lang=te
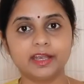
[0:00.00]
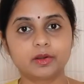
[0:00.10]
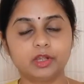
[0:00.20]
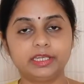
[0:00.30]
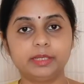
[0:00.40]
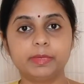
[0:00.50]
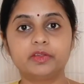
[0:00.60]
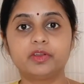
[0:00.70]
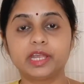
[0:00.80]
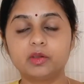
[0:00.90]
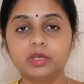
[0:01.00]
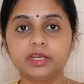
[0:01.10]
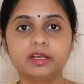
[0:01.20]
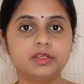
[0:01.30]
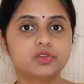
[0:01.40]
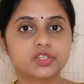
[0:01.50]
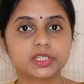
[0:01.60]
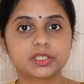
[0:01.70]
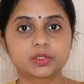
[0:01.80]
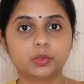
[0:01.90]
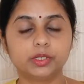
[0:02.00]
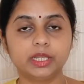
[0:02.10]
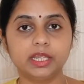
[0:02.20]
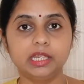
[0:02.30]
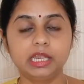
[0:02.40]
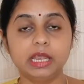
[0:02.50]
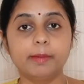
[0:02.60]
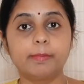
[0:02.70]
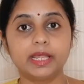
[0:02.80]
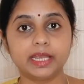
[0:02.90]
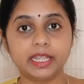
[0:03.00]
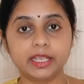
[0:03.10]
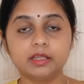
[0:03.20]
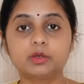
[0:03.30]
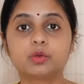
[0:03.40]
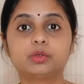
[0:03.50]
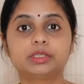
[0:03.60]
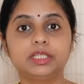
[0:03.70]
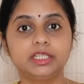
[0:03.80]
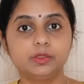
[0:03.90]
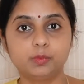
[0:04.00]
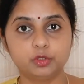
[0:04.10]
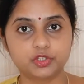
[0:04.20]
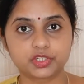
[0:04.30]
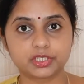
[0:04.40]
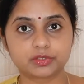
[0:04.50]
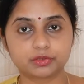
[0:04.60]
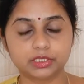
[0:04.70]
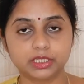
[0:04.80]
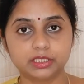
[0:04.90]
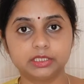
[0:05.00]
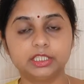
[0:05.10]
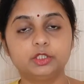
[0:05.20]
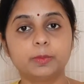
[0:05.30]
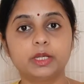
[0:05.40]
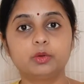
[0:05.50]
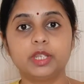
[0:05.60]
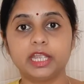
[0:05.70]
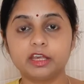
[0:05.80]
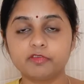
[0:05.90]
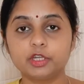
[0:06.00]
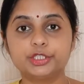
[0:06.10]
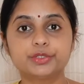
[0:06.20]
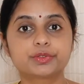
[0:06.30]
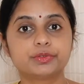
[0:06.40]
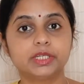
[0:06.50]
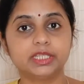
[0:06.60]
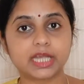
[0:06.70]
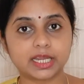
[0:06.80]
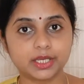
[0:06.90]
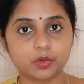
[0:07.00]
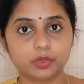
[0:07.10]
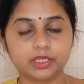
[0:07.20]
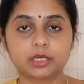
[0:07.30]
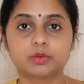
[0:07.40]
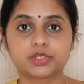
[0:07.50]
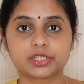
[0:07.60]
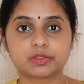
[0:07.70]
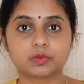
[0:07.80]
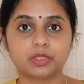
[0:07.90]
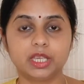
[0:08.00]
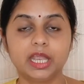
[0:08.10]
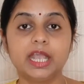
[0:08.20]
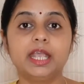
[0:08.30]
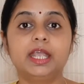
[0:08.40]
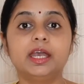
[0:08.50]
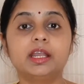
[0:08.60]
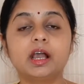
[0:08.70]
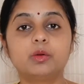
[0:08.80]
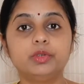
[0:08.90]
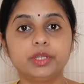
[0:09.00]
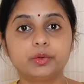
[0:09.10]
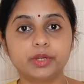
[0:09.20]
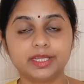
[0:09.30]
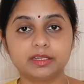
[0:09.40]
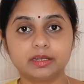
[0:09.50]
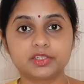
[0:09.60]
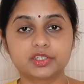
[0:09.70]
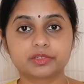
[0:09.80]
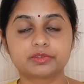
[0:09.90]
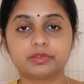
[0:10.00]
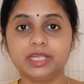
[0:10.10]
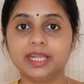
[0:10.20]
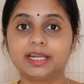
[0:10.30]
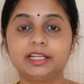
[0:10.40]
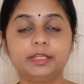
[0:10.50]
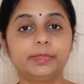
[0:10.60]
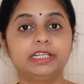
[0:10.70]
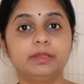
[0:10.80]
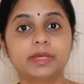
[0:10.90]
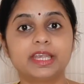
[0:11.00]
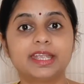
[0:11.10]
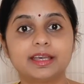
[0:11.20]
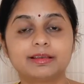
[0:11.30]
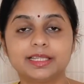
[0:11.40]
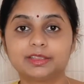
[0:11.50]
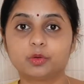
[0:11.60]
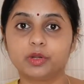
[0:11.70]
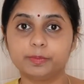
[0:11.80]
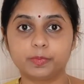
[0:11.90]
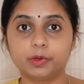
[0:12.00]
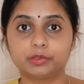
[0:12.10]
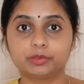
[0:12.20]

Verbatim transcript: హెయిర్ ఆయిల్ని మనం రెగ్యులర్గా యూస్ చేస్తూ ఉంటే మన హెయిర్ గ్రోత్ని ఇది బూస్ట్ చేస్తుంది దీంతోపాటు హెయిర్ ఫాల్ ఇష్యూస్ ఉంటే దాన్ని కూడా తక్కువ చేస్తుంది హెయిర్ కౌంట్ని కూడా ఇంక్రీజ్ చేస్తుంది అండ్ అల్టిమేట్లీ మన హెయిర్ లెంత్ కూడా ఇంప్రూవ్